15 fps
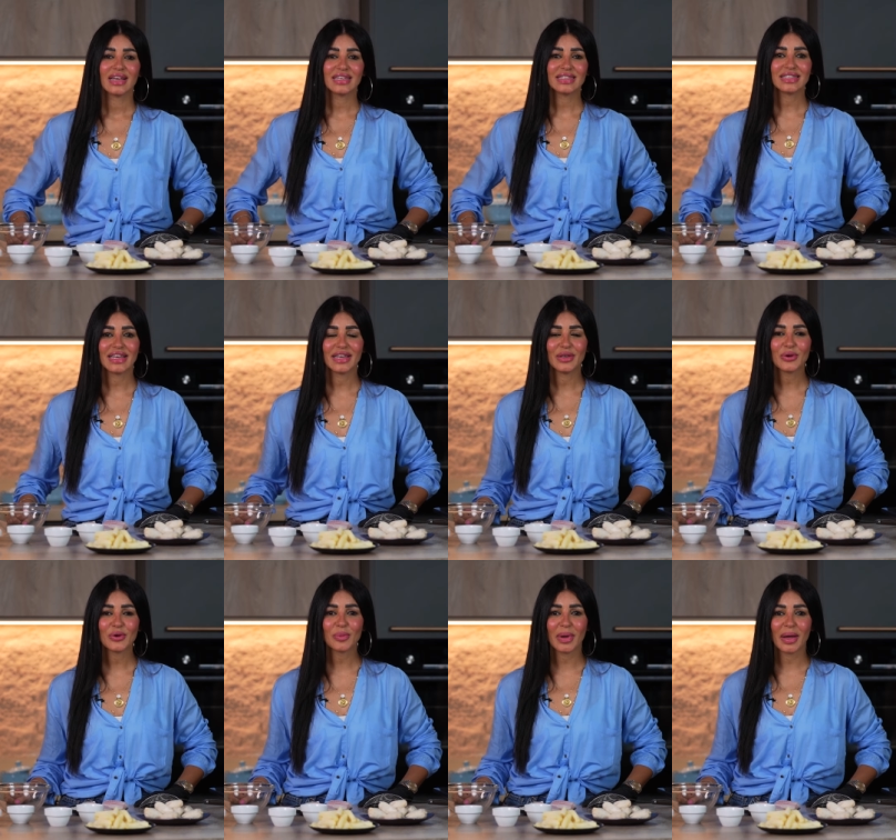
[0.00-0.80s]

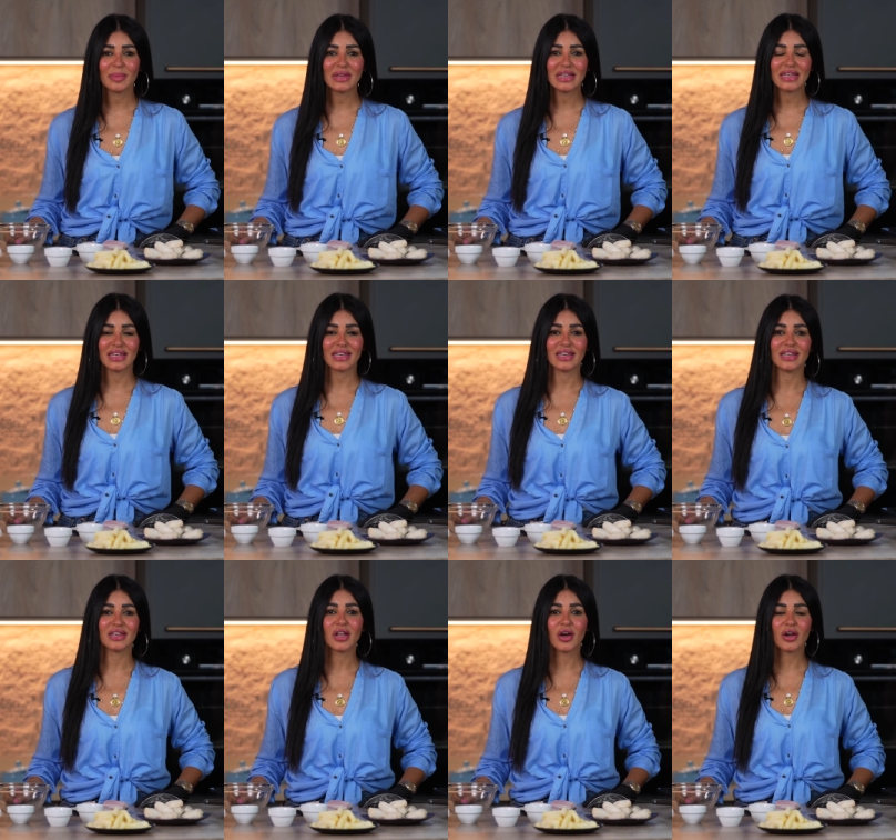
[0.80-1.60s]
ازيكم عاملين
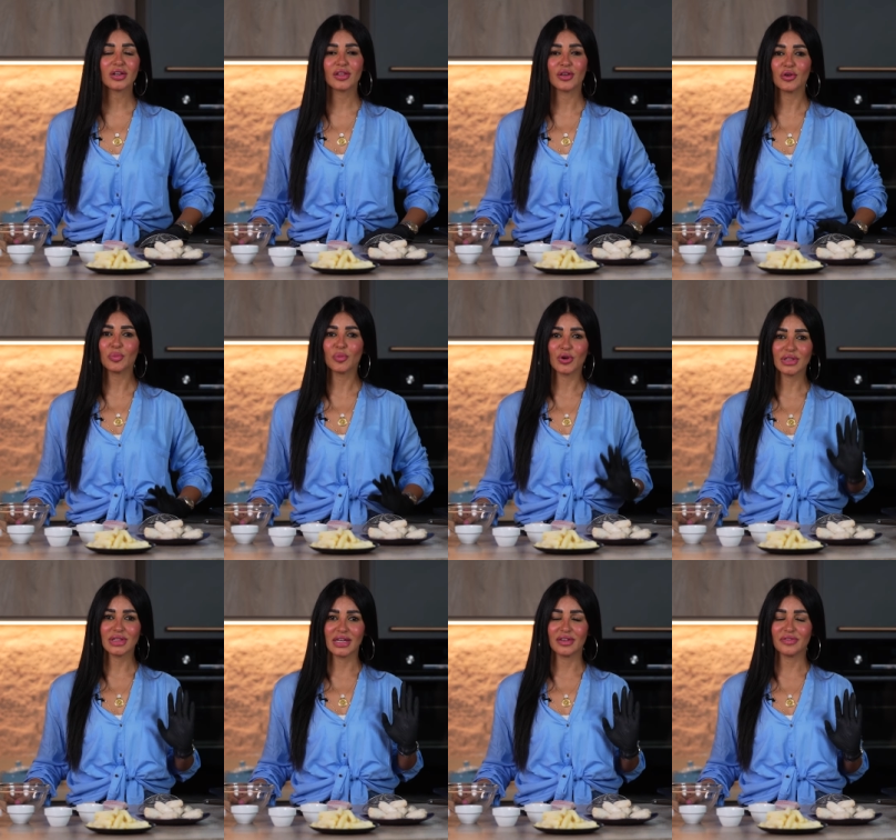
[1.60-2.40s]
ايه النهارده يوم
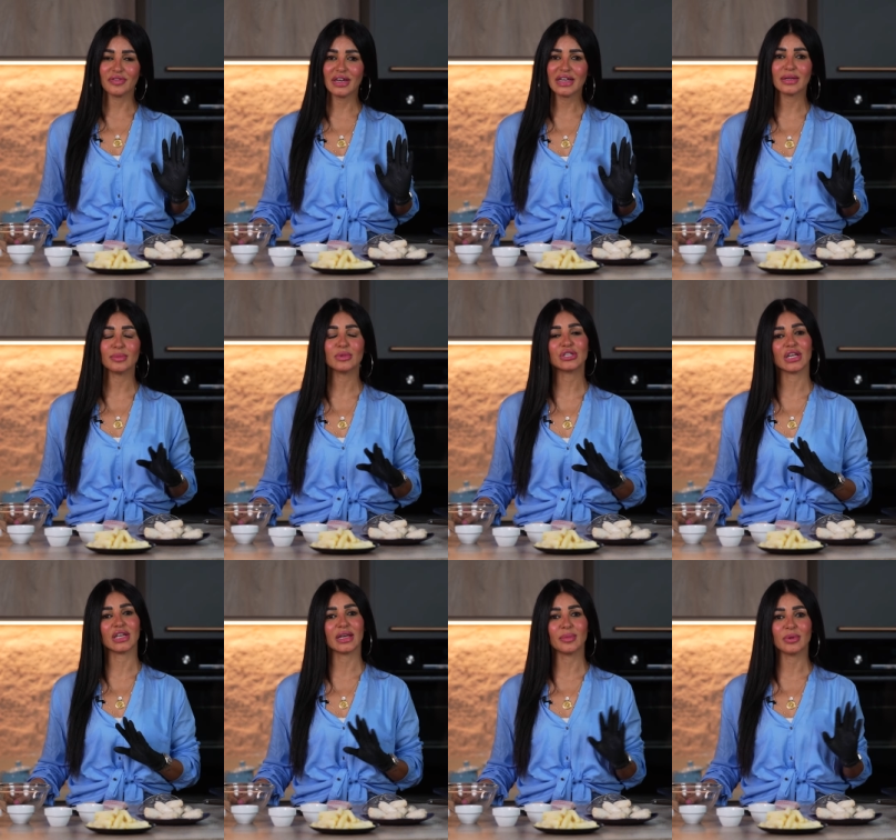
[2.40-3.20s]
مختلف احنا
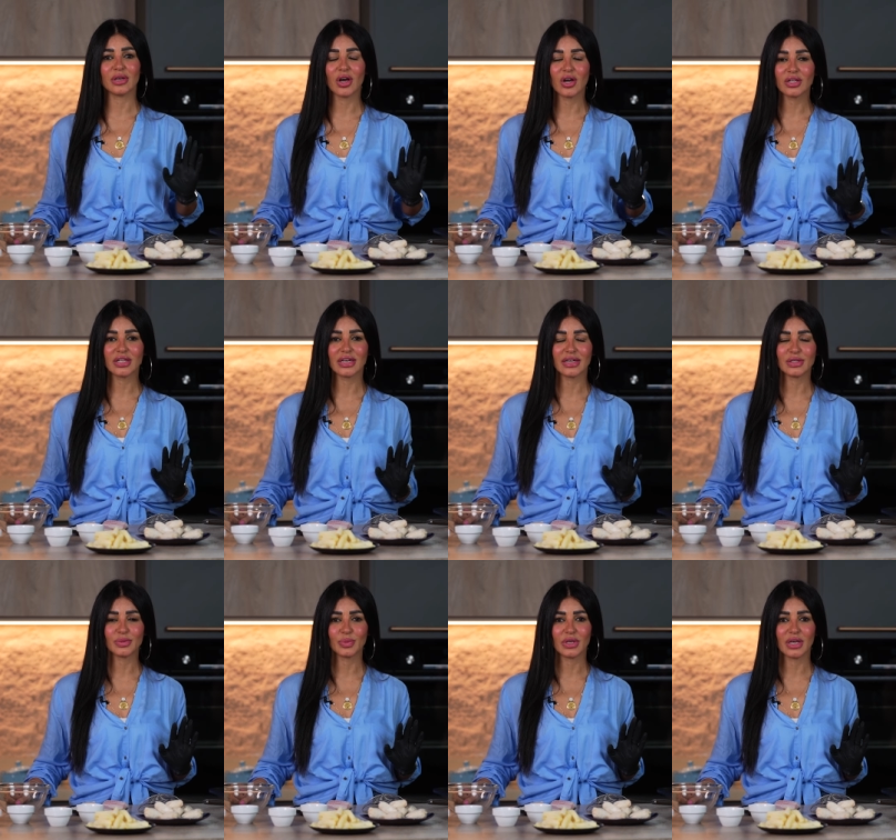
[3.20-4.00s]
مش هنعمل النهارده
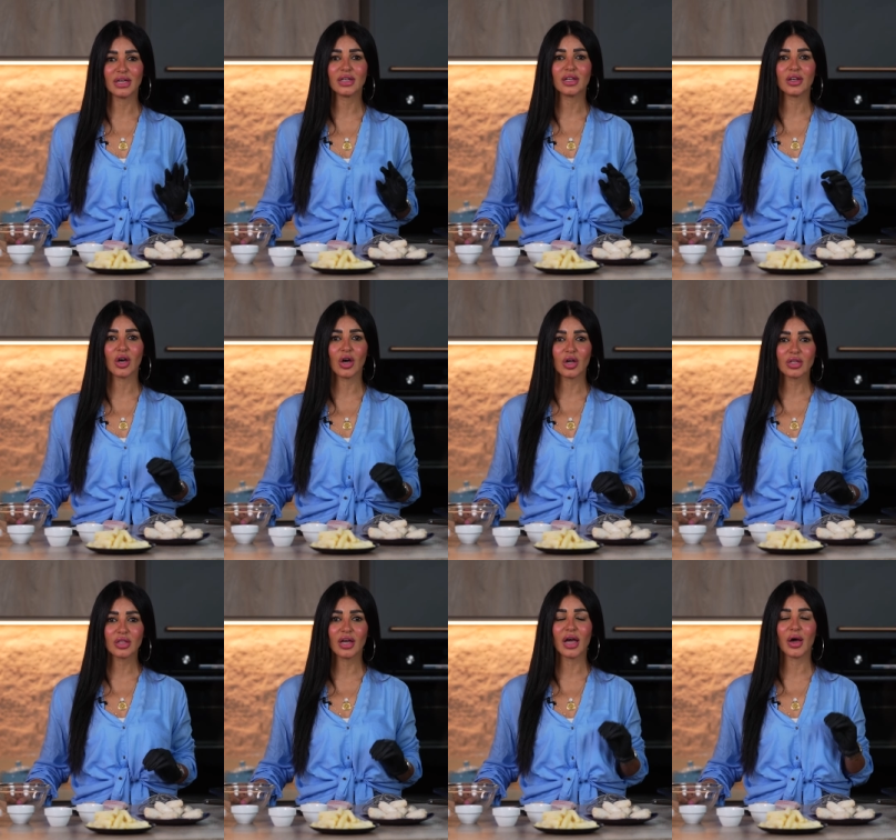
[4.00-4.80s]
الريسبي احنا
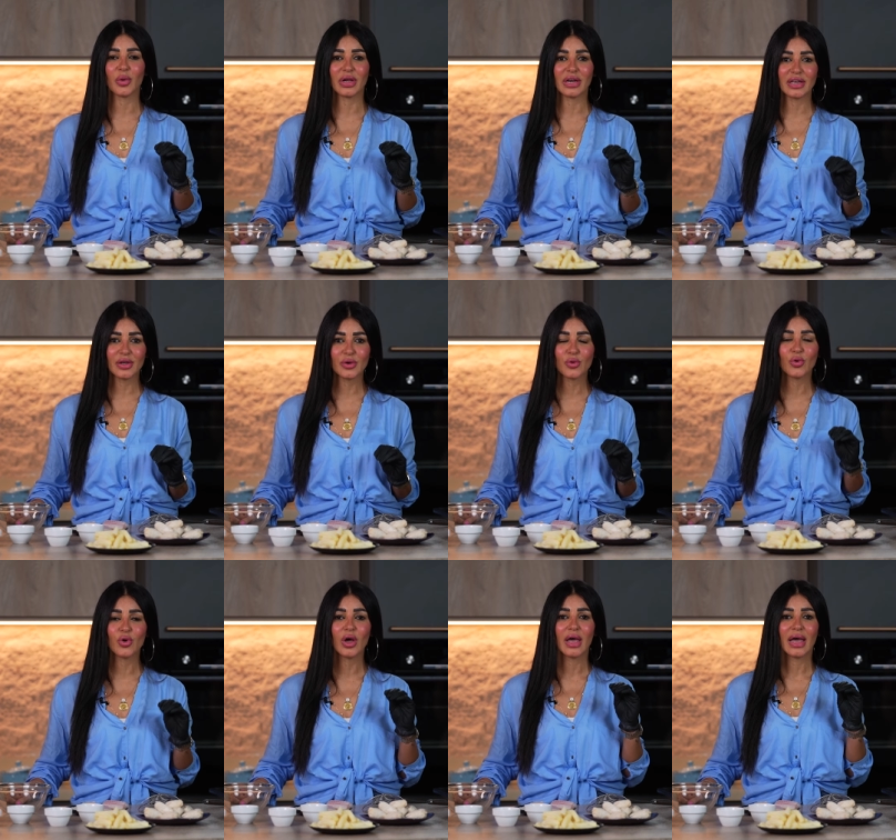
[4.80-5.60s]
النهارده
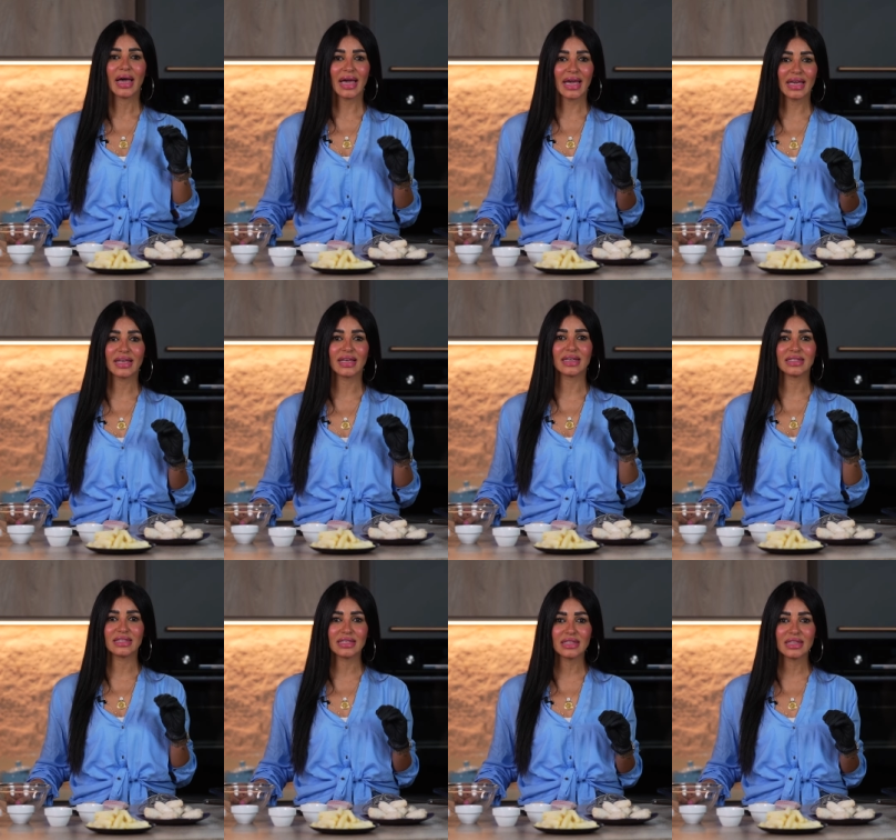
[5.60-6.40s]
هوريكم حاجه
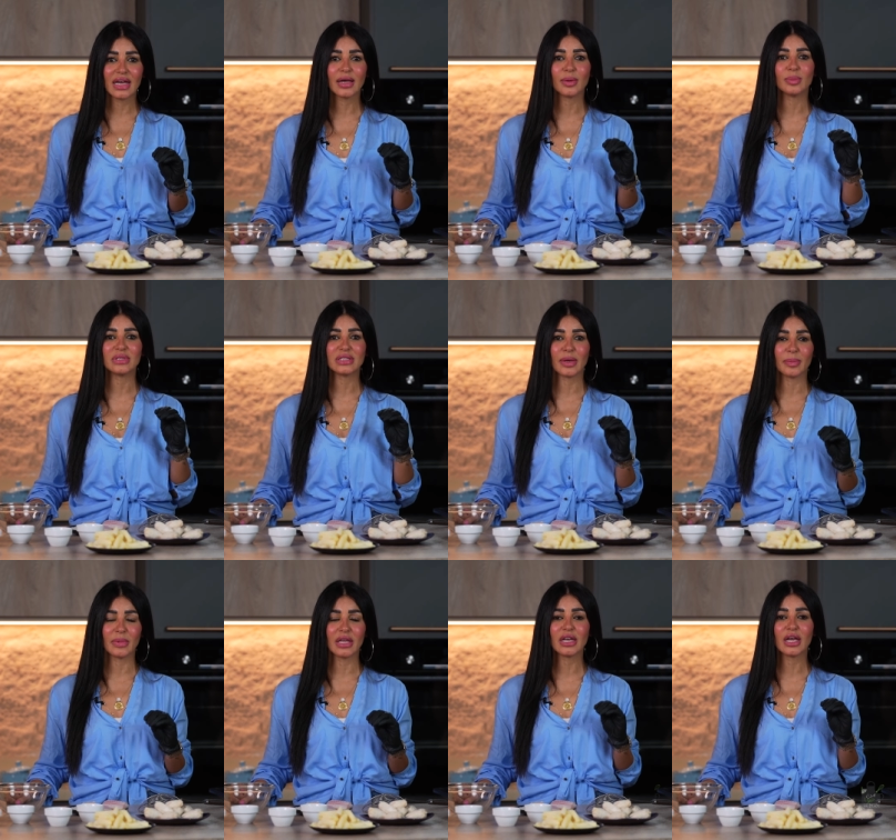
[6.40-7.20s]
جديده
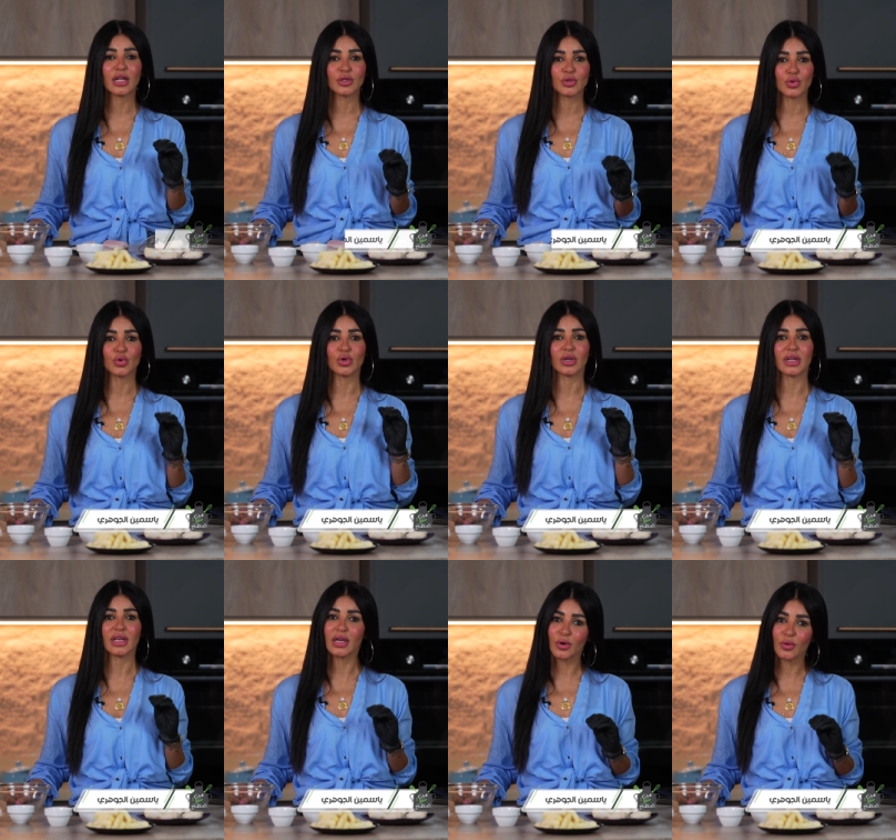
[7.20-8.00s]
مسميينها الجوكر
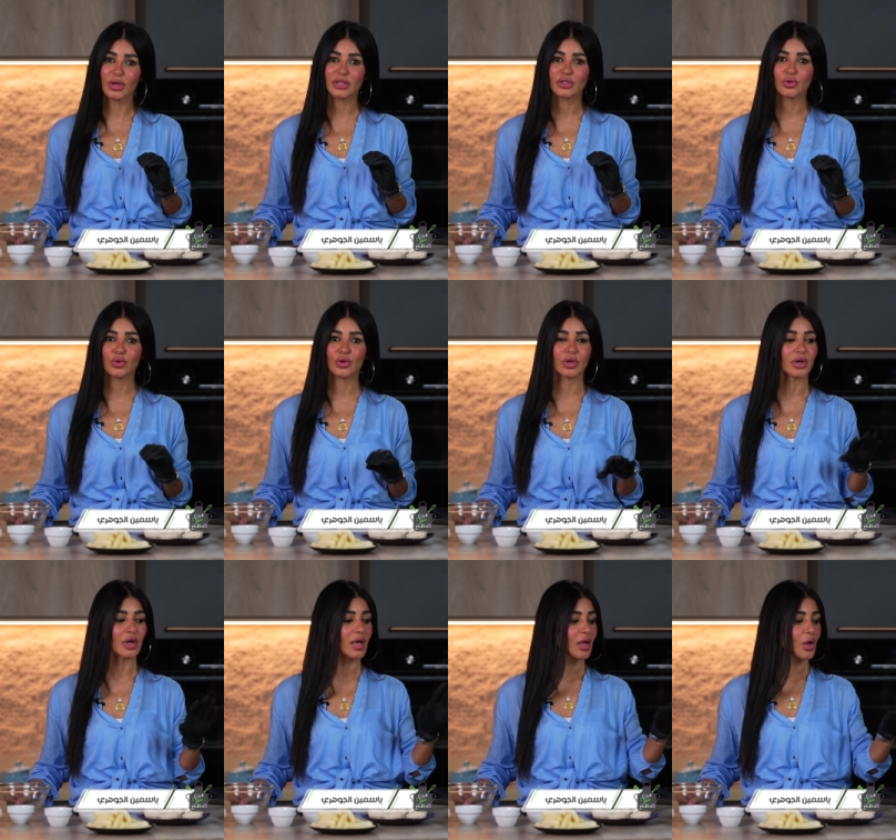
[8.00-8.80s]
ايه هو الجوكر